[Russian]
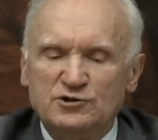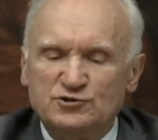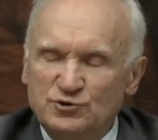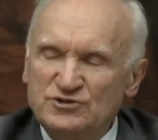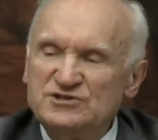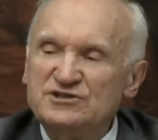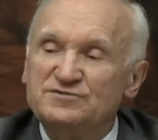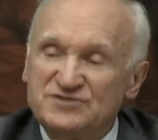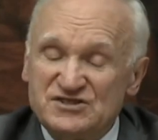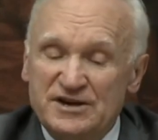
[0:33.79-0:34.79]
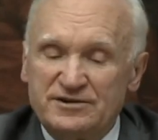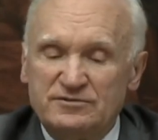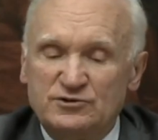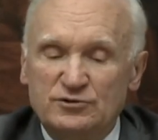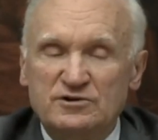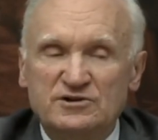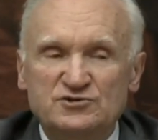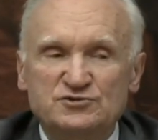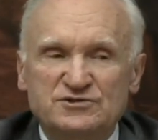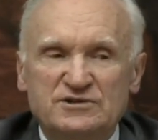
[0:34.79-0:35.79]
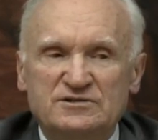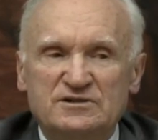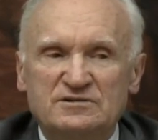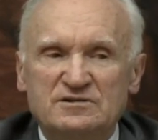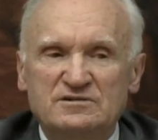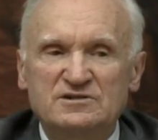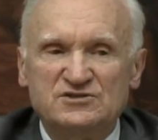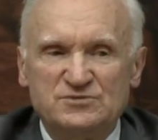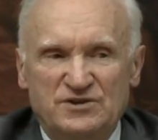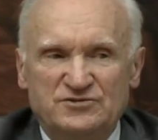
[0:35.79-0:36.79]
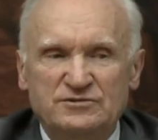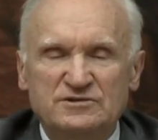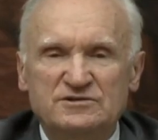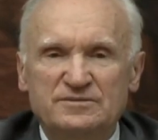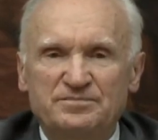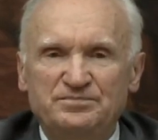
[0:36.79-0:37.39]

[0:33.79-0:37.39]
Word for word: Что значит в церкви, только хочу сказать. Не смешивайте.